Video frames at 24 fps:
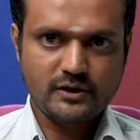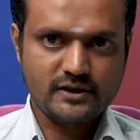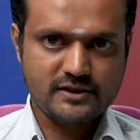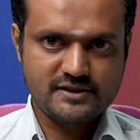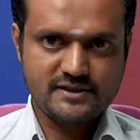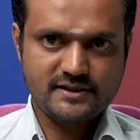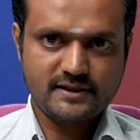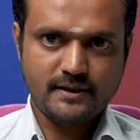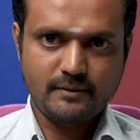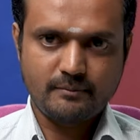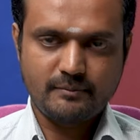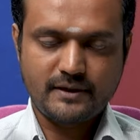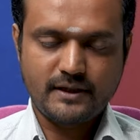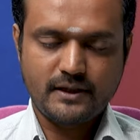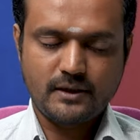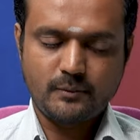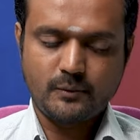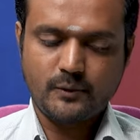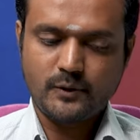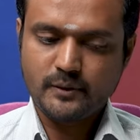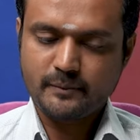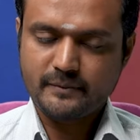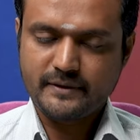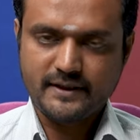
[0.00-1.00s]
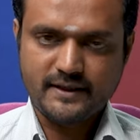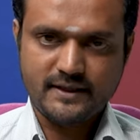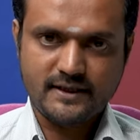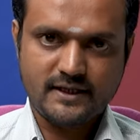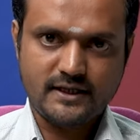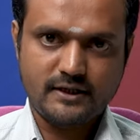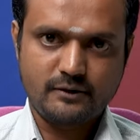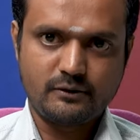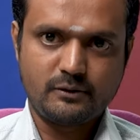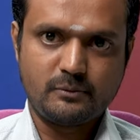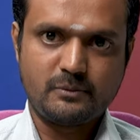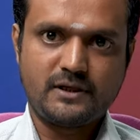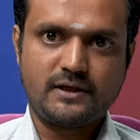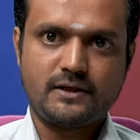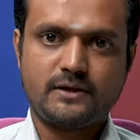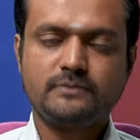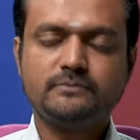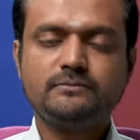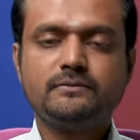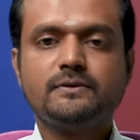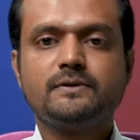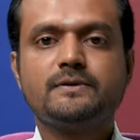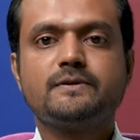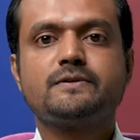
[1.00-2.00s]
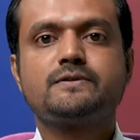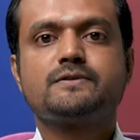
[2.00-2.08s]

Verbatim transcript: தொடர்ச்சி தான் பார்க்க போகிறோம் இரண்டாவது பாகம்